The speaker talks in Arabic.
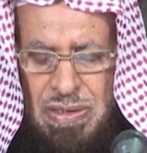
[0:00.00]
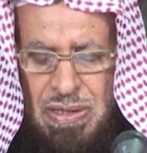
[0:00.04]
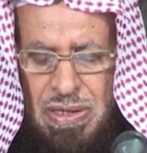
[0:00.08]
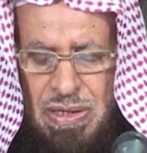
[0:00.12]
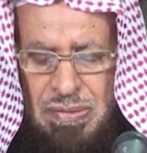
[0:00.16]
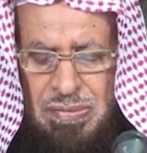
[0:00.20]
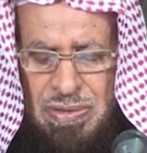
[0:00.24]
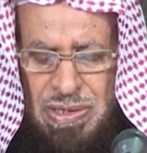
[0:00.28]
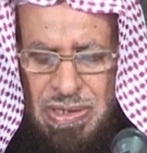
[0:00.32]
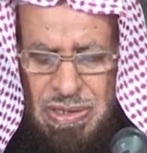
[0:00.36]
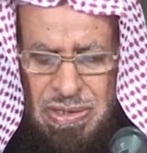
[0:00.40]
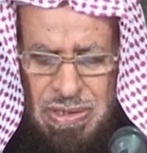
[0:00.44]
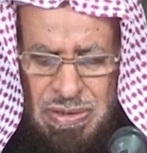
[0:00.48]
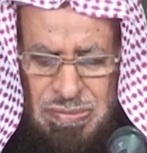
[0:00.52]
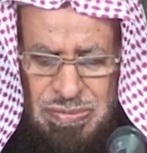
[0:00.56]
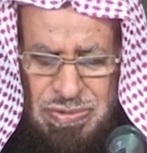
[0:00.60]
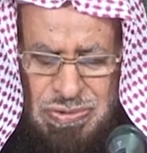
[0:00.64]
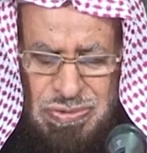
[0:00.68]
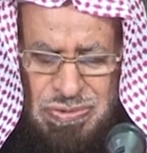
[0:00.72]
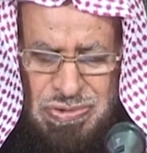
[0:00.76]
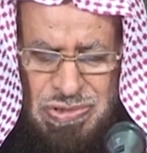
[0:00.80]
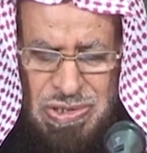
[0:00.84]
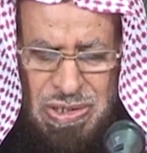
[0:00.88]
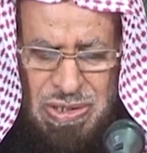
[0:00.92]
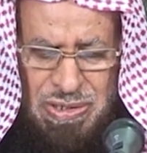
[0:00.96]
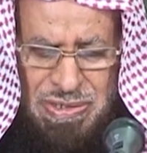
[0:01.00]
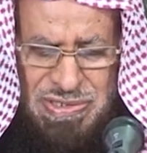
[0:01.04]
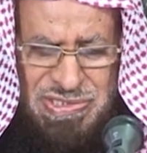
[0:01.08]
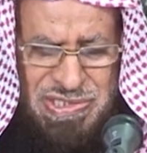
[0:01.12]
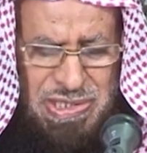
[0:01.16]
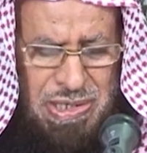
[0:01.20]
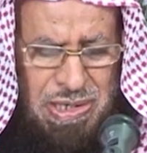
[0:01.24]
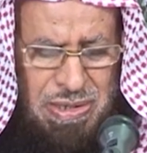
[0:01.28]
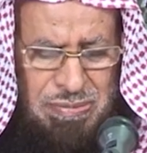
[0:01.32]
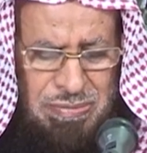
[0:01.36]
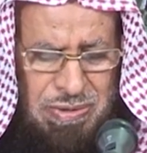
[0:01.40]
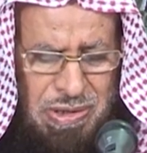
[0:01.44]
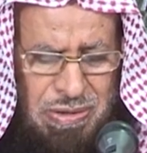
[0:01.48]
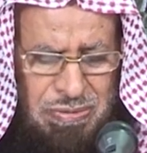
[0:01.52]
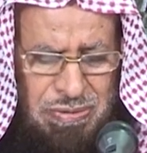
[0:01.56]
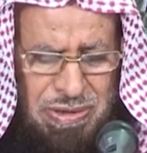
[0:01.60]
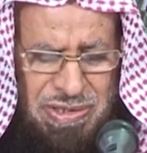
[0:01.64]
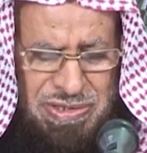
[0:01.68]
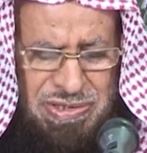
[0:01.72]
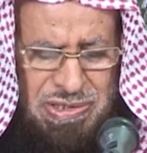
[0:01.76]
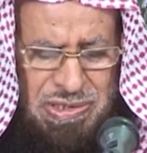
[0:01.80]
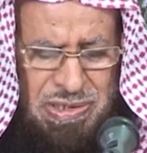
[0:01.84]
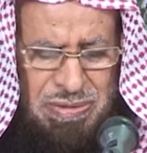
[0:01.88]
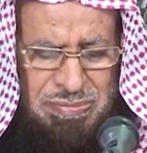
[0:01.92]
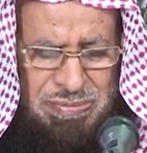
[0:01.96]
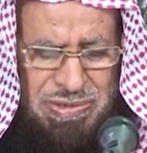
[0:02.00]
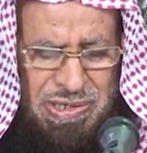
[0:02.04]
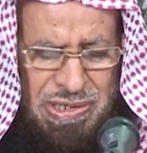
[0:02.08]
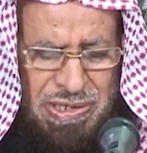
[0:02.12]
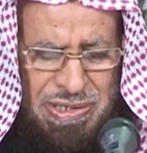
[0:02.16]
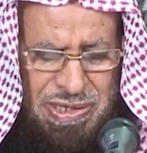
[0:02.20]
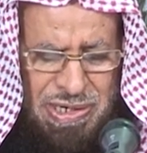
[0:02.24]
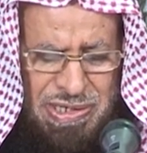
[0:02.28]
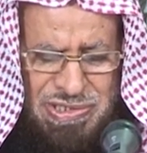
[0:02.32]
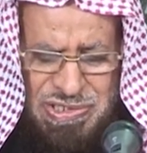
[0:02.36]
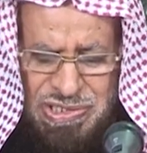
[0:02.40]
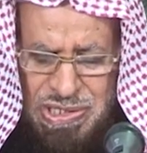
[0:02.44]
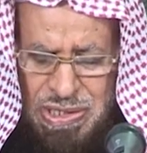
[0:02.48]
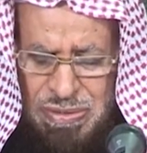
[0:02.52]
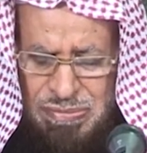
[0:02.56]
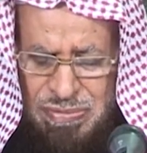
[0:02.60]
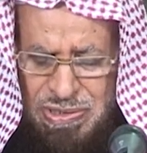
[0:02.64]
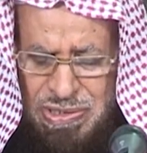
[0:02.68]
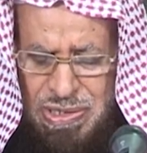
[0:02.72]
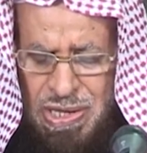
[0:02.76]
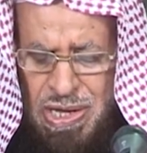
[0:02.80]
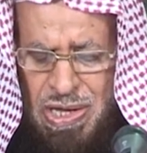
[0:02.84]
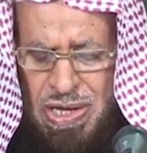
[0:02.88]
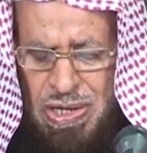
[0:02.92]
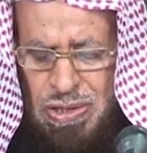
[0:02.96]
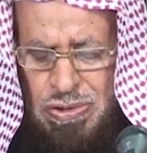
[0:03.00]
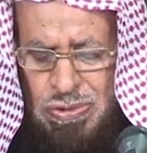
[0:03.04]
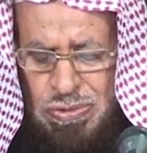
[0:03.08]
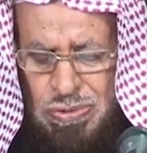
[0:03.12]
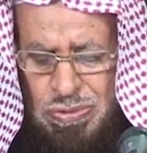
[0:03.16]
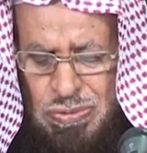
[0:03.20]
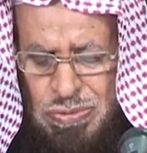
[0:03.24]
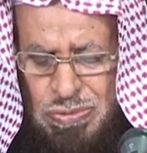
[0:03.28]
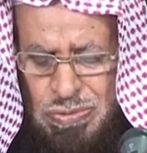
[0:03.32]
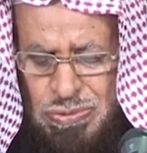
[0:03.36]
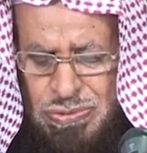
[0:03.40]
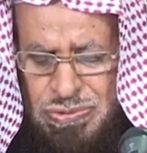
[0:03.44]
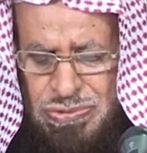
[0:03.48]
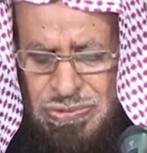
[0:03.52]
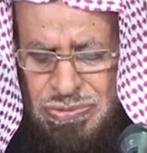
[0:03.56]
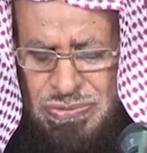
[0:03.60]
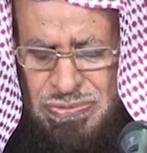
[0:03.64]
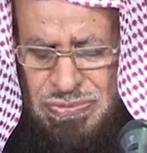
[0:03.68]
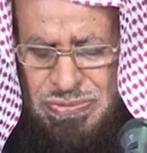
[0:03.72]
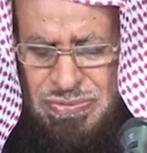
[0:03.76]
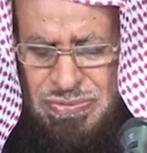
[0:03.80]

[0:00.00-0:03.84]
امر النبي صلى الله عليه وسلم او اذن باخراجها منها النقود